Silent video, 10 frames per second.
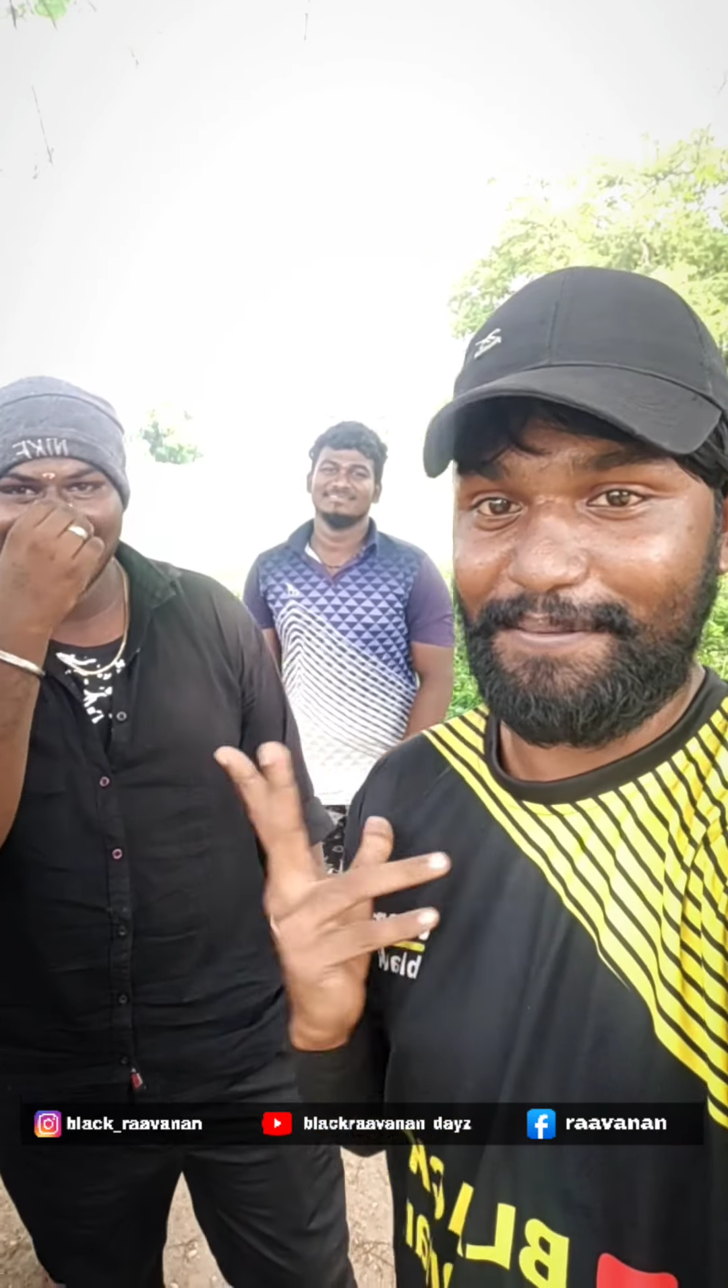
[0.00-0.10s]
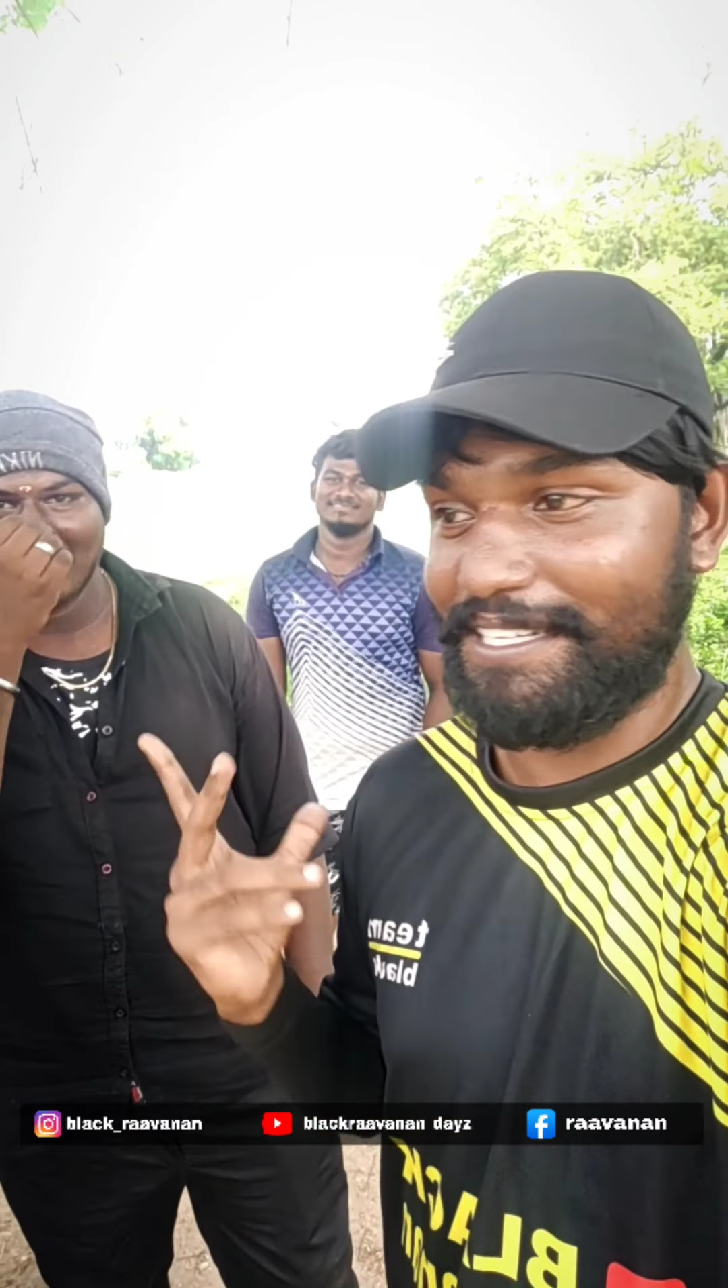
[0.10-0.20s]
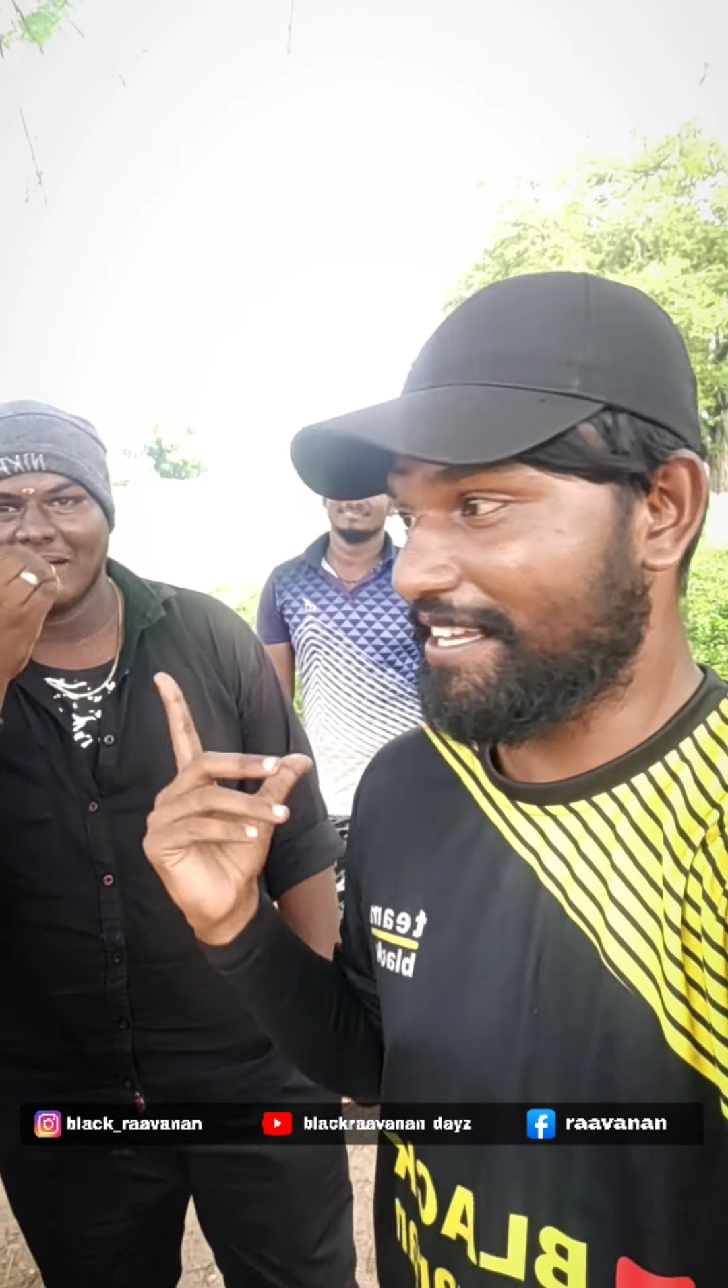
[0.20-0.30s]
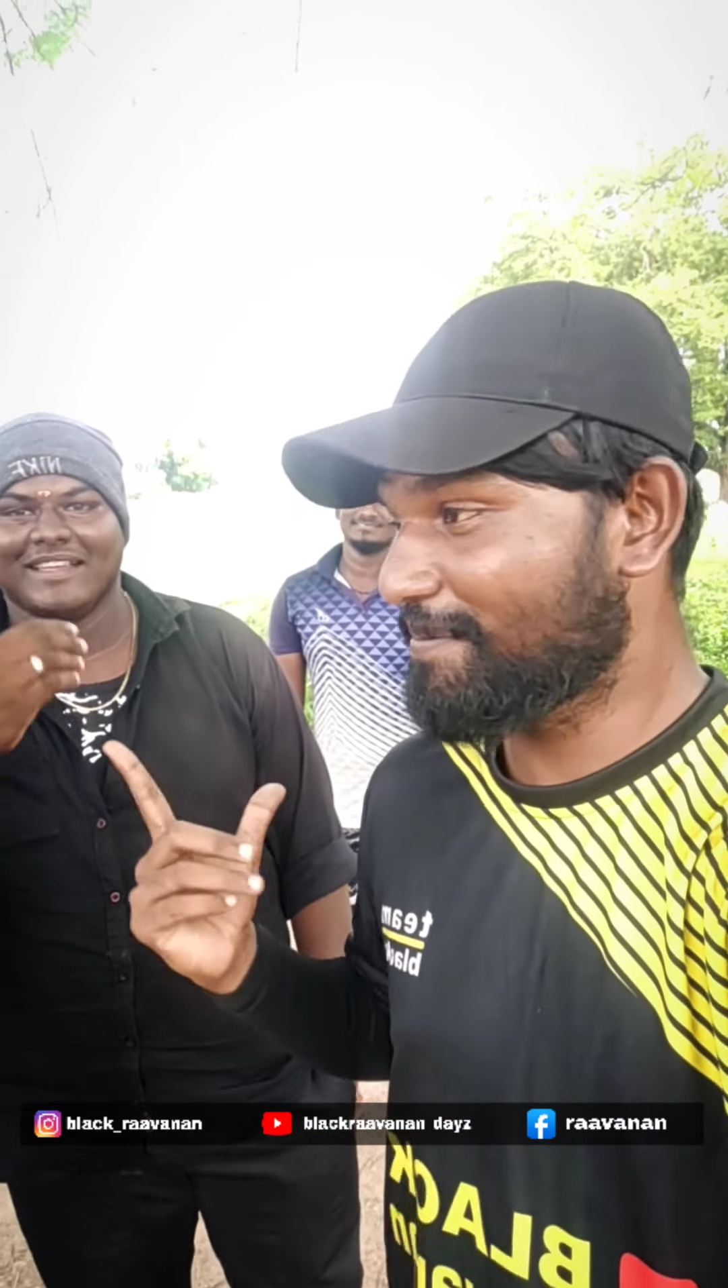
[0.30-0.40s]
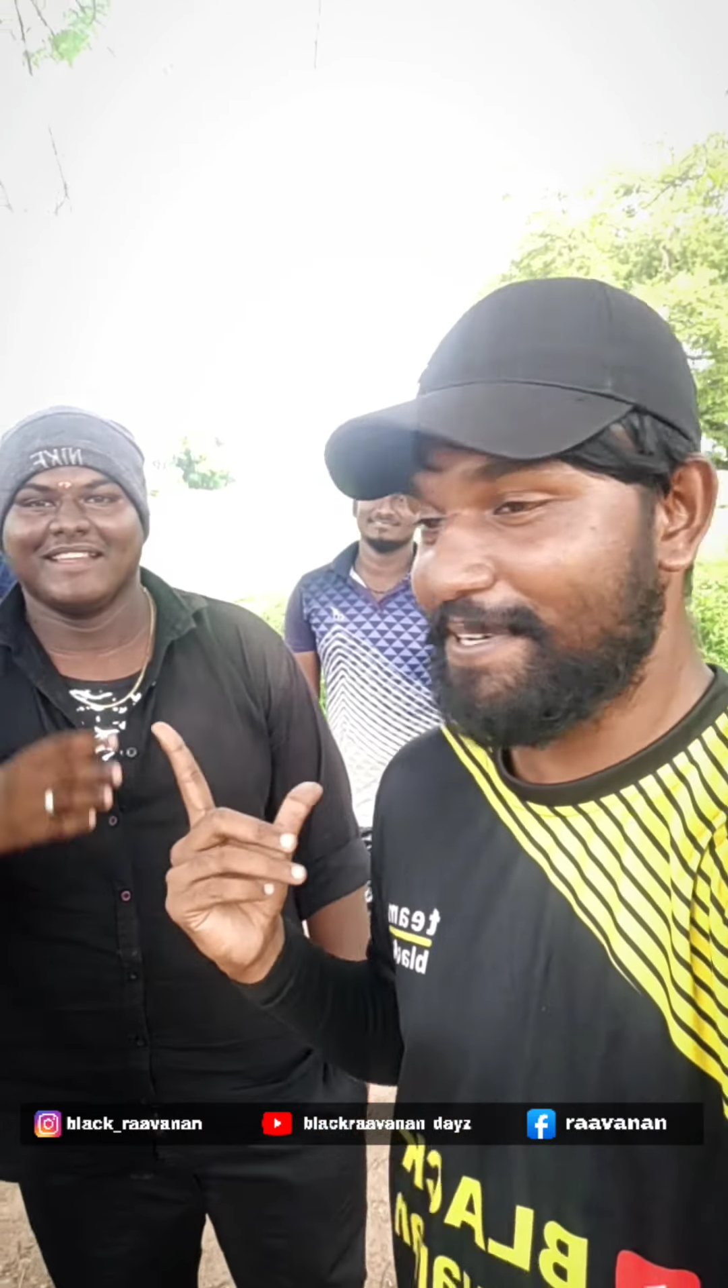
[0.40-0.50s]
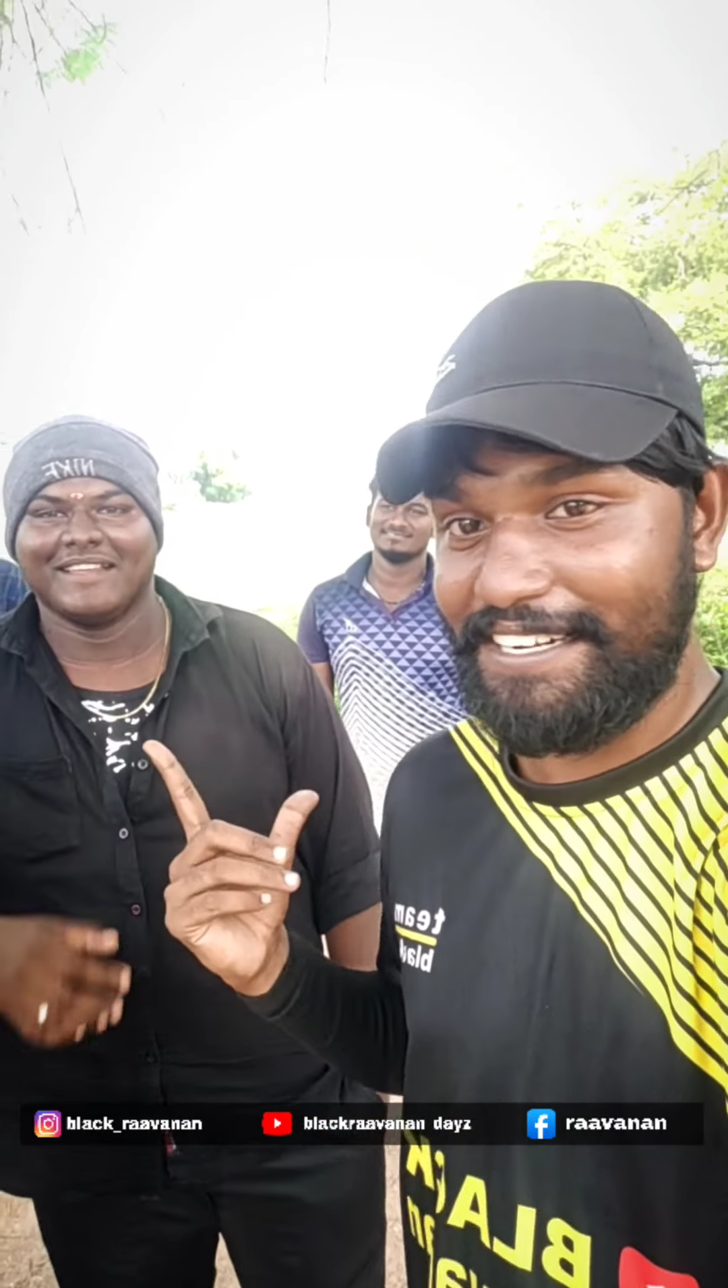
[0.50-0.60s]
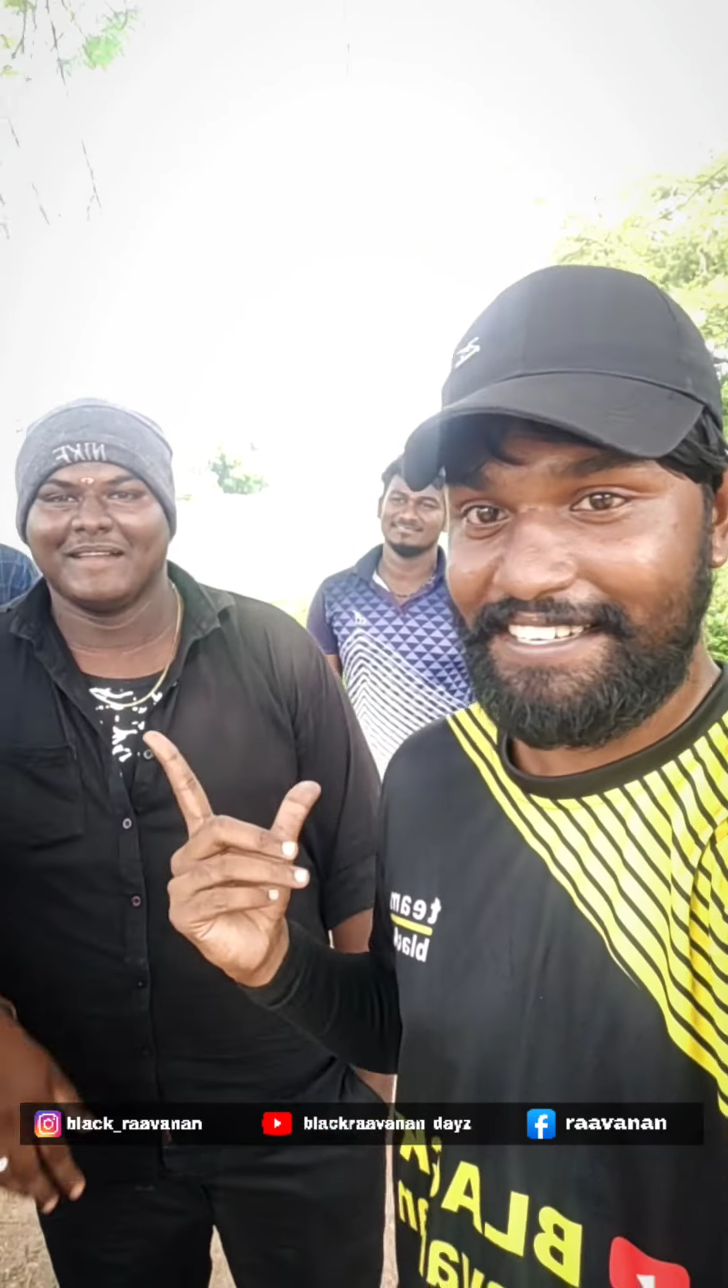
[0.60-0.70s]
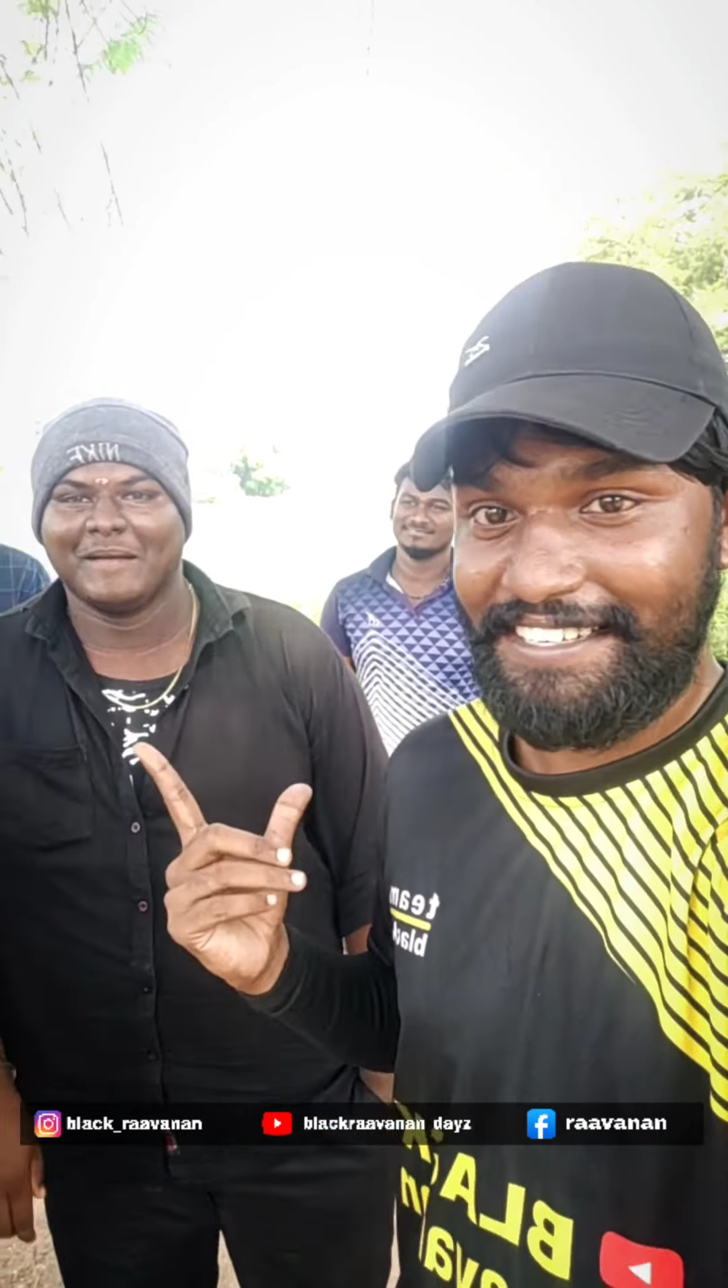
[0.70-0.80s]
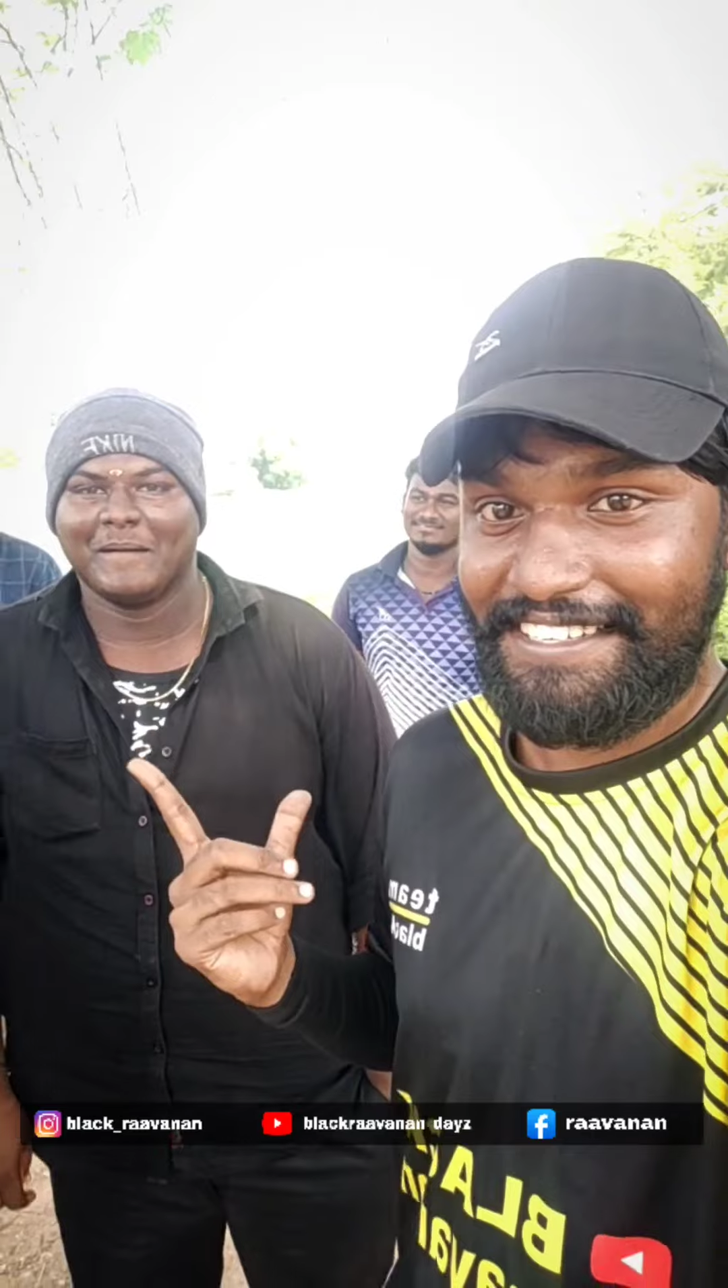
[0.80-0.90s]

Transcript: நம்ம நண்பர்